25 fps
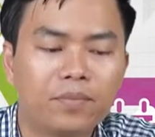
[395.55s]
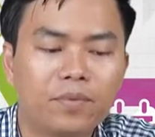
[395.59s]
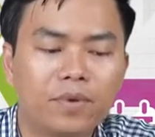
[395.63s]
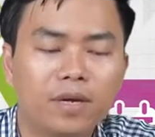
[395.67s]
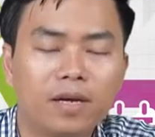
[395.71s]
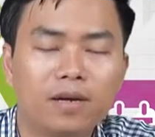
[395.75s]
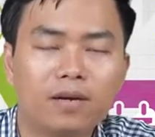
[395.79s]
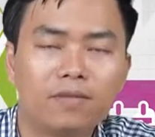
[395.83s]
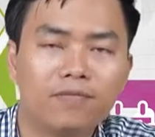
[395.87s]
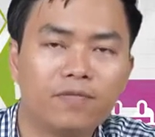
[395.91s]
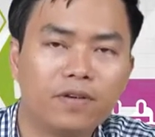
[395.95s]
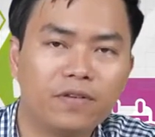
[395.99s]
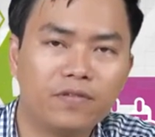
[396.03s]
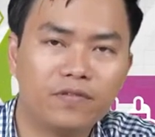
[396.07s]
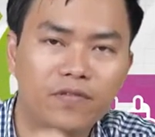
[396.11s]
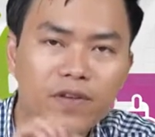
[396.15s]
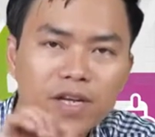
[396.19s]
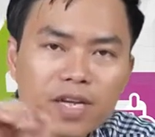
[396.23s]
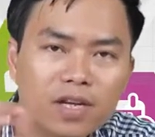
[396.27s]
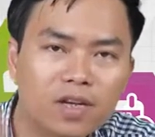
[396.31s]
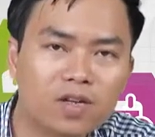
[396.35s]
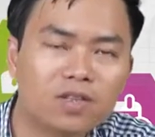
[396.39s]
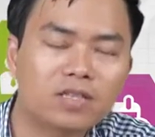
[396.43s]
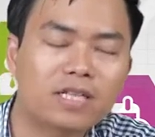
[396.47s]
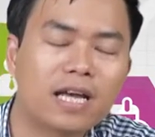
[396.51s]
à, phải
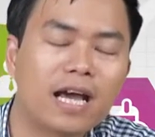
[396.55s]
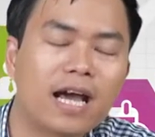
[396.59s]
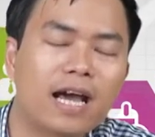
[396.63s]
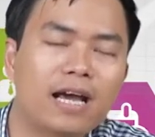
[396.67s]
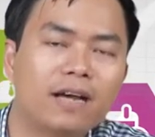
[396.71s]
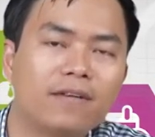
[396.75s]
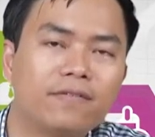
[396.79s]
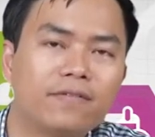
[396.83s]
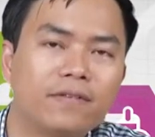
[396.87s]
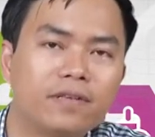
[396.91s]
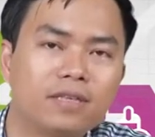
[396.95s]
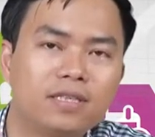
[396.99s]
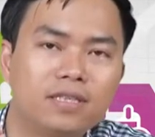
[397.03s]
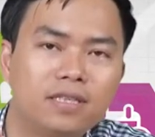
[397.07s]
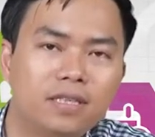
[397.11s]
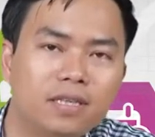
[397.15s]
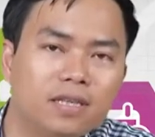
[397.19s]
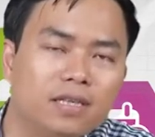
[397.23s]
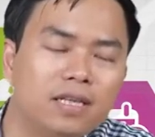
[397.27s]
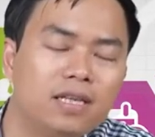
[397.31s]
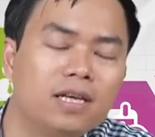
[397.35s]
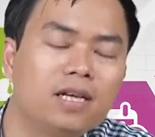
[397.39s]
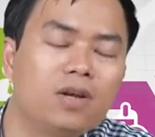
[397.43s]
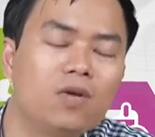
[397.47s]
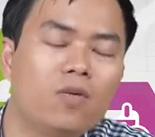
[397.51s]
viết nó ra và chi
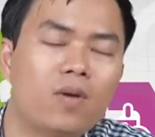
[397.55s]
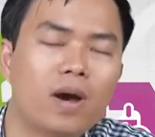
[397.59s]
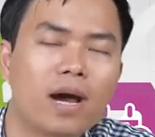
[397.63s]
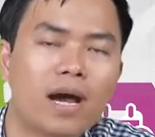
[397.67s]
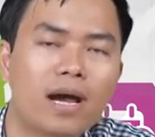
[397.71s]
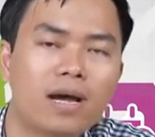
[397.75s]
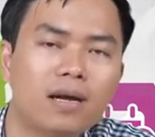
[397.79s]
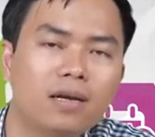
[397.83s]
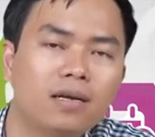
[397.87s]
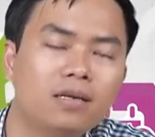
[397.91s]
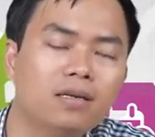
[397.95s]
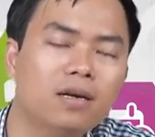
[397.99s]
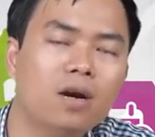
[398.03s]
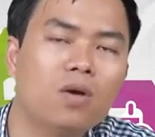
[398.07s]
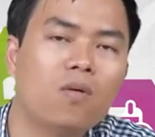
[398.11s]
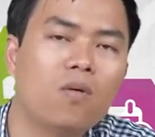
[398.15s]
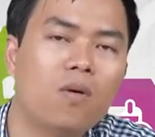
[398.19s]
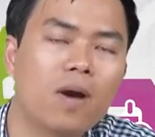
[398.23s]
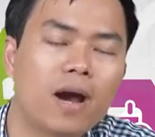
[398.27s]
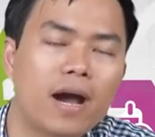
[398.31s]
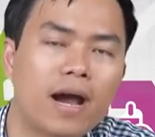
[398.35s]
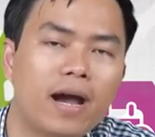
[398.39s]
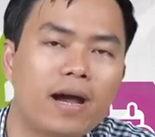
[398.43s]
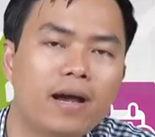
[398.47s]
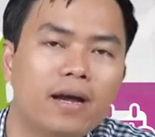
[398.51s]
tiết hóa lượng
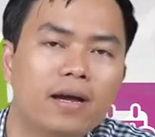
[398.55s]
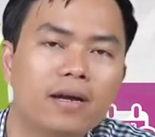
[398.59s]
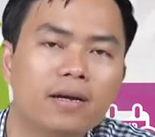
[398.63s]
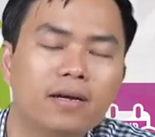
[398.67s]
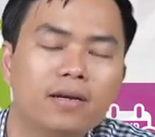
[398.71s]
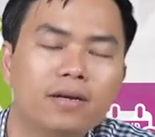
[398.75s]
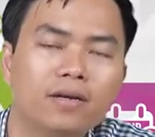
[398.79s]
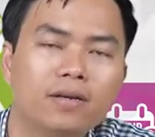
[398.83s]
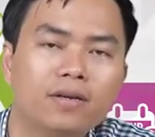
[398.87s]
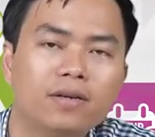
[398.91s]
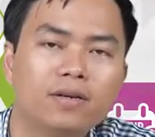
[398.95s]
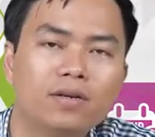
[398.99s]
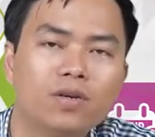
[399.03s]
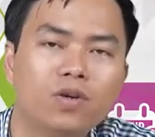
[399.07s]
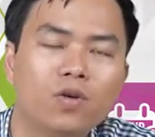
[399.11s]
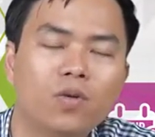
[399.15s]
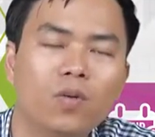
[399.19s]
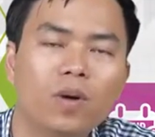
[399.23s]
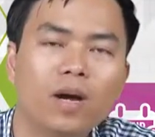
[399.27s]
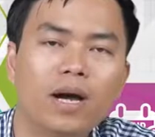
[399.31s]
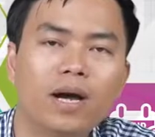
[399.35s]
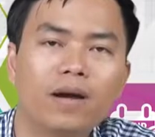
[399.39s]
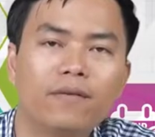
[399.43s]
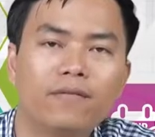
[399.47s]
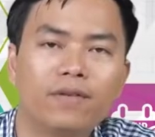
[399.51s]
hóa đúng
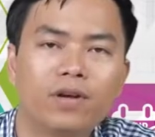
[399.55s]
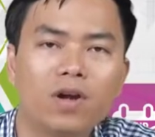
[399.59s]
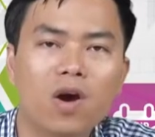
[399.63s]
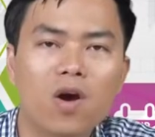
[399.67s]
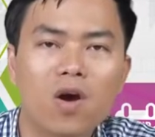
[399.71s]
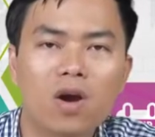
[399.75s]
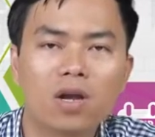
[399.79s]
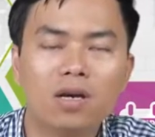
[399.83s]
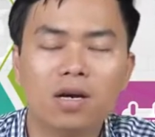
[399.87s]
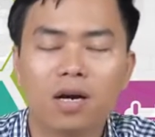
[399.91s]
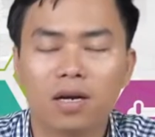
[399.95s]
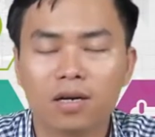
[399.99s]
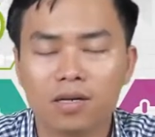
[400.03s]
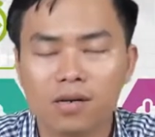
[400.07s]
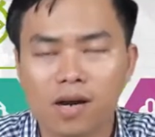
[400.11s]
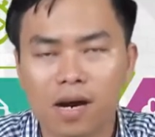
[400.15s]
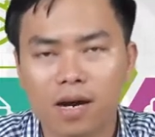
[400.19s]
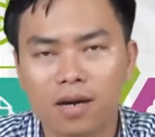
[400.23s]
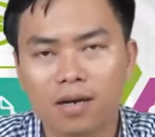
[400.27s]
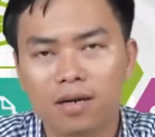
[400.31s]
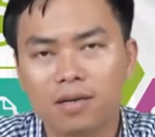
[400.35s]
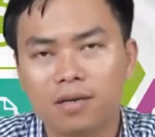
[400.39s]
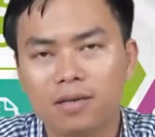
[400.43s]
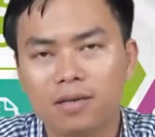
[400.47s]
không ạ đo lường được